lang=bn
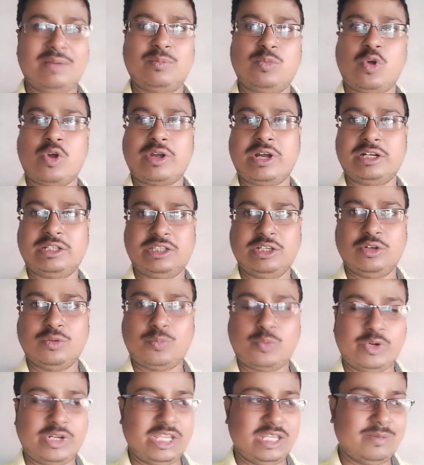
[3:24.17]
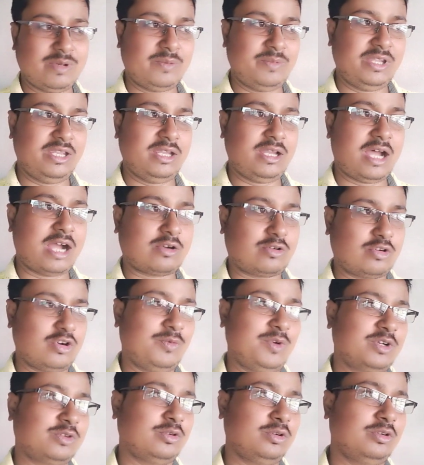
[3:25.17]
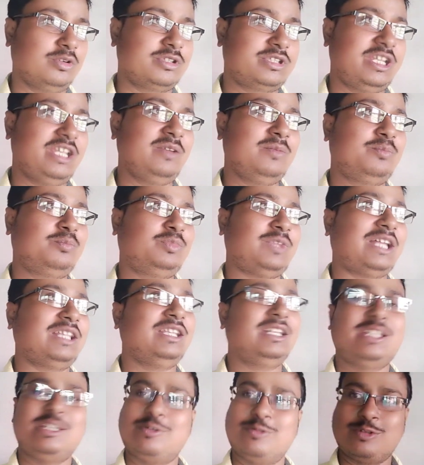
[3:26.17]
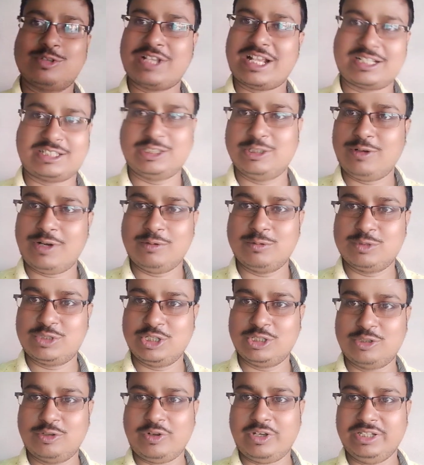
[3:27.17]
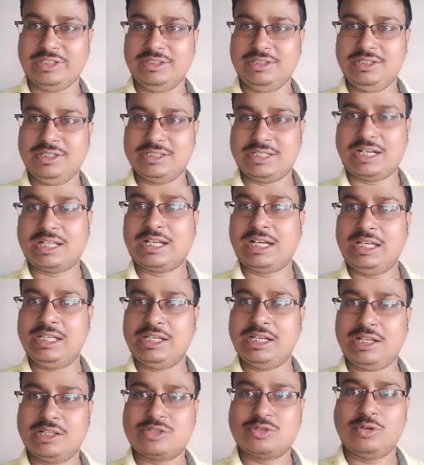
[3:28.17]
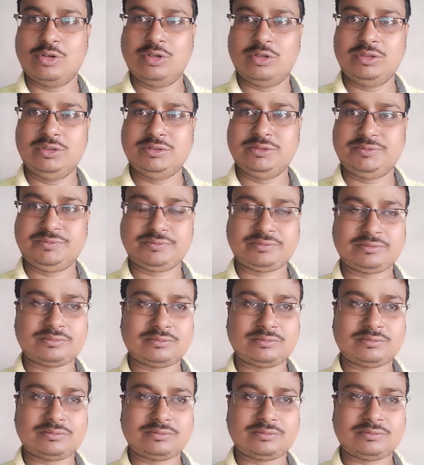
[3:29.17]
যারা ব্লগারদের ওপরে এইভাবে আক্রমণ করলো সেই তাদের কি কোনো শাস্তি হওয়া উচিত নয় যারা গালিগালাজ করলো